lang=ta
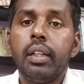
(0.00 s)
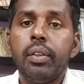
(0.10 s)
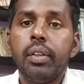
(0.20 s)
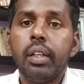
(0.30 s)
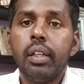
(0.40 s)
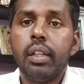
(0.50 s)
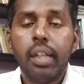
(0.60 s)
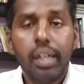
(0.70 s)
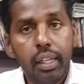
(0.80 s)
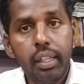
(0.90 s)
அவர்
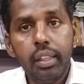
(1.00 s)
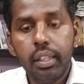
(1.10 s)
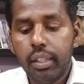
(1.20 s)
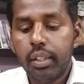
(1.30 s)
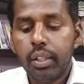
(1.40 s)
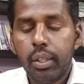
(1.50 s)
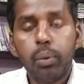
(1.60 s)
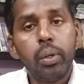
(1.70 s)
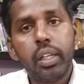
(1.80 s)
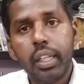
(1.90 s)
நாடறிந்த
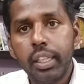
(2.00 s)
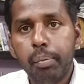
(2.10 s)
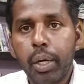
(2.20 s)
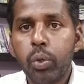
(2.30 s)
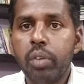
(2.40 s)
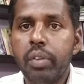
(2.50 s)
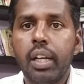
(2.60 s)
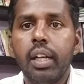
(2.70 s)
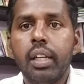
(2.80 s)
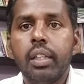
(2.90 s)
உலகறிந்த
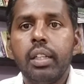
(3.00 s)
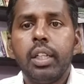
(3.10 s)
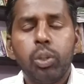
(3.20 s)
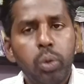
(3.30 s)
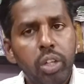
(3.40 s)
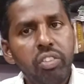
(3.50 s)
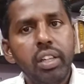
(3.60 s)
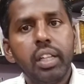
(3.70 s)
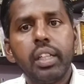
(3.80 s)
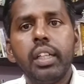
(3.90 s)
மானுடவியலாளர்
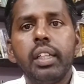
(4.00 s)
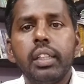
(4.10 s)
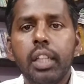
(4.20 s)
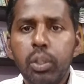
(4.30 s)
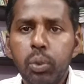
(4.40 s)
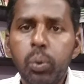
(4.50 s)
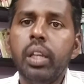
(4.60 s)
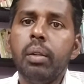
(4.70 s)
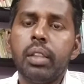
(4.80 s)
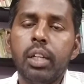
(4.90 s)
தொடர்ச்சியாக
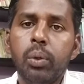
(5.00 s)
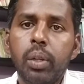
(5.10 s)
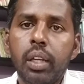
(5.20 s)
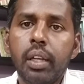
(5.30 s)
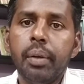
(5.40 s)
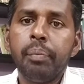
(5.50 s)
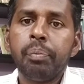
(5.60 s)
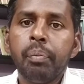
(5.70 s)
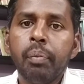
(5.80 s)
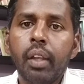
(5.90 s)
தன்னுடைய தன்னுடைய
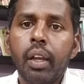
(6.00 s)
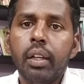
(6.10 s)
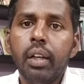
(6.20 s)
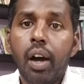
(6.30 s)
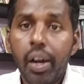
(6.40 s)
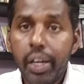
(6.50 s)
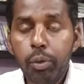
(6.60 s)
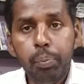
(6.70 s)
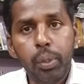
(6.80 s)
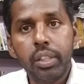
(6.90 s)

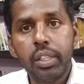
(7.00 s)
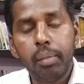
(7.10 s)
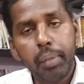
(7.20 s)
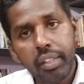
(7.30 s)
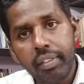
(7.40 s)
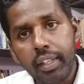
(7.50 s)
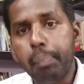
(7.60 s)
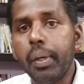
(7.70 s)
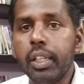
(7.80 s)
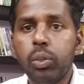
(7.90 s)
ஆய்வு புலத்தில் மிக
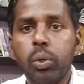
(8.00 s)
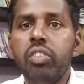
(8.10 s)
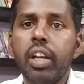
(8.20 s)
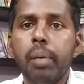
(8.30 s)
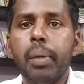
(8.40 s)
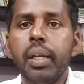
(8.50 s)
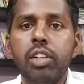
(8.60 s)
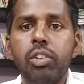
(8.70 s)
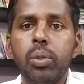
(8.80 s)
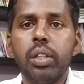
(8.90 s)
சிறப்பாக தொடர்ச்சியாக
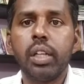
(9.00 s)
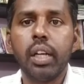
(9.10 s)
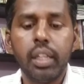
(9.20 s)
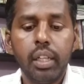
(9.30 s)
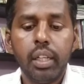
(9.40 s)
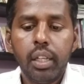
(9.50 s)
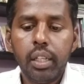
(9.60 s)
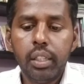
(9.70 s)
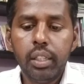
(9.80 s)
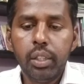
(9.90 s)
பணியாற்றி கொண்டிருக்கிறார்
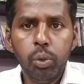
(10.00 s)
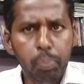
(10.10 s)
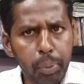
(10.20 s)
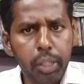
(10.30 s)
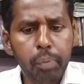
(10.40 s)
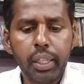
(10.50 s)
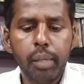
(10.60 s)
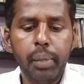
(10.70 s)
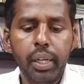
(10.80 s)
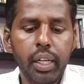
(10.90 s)
இது முப்பது
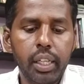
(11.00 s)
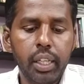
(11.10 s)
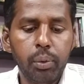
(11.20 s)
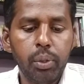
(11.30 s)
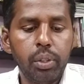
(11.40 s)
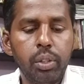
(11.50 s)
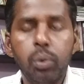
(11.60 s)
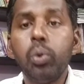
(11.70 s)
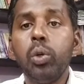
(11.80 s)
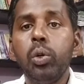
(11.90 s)
பக்கமே அடங்கிய ஒரு
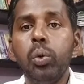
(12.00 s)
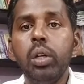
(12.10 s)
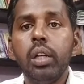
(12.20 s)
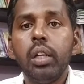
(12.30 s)
குறுநூல்